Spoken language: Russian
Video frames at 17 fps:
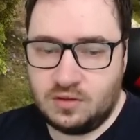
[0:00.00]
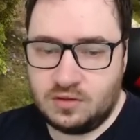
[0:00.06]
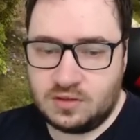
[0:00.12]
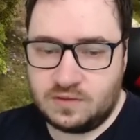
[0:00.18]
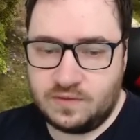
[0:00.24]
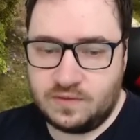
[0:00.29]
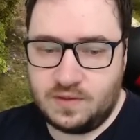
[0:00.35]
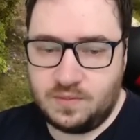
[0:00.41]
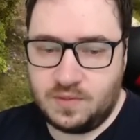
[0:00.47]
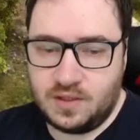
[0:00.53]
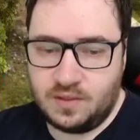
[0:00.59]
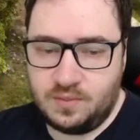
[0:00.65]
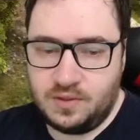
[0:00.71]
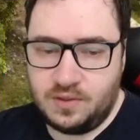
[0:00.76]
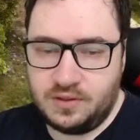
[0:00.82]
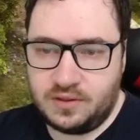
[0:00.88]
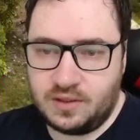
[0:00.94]
своими
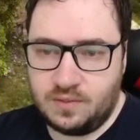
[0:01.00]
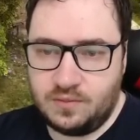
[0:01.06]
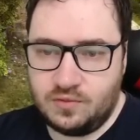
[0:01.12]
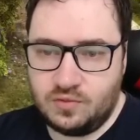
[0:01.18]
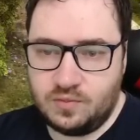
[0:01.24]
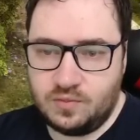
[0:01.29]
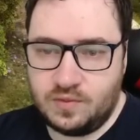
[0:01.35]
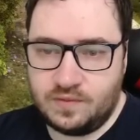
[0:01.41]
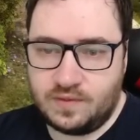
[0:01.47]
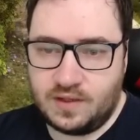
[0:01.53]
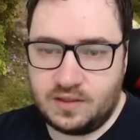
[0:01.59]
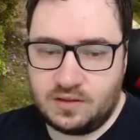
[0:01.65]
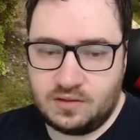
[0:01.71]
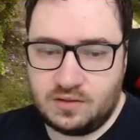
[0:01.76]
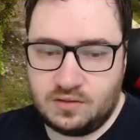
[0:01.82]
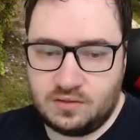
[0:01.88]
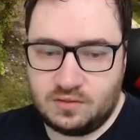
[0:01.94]
обилками убивать
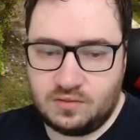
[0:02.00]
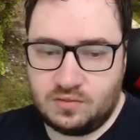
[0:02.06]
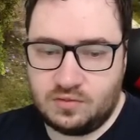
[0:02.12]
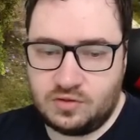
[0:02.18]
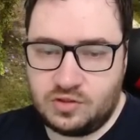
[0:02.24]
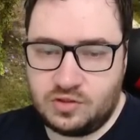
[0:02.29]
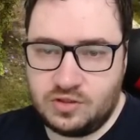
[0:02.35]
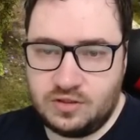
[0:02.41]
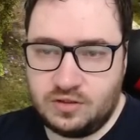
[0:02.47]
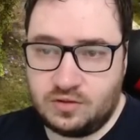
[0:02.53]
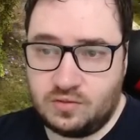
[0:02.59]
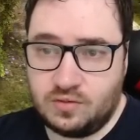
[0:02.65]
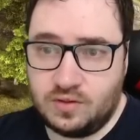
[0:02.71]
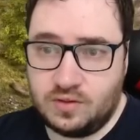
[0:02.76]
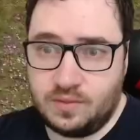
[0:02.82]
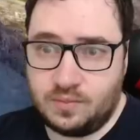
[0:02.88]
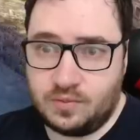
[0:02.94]
очень
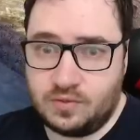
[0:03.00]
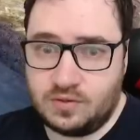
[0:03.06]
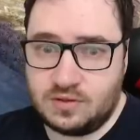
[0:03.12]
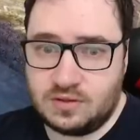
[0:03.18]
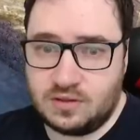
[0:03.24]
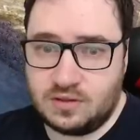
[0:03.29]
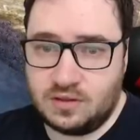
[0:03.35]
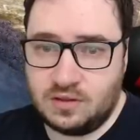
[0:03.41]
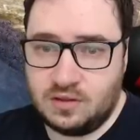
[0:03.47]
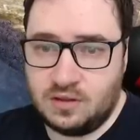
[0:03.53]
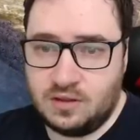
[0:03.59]
легко и просто.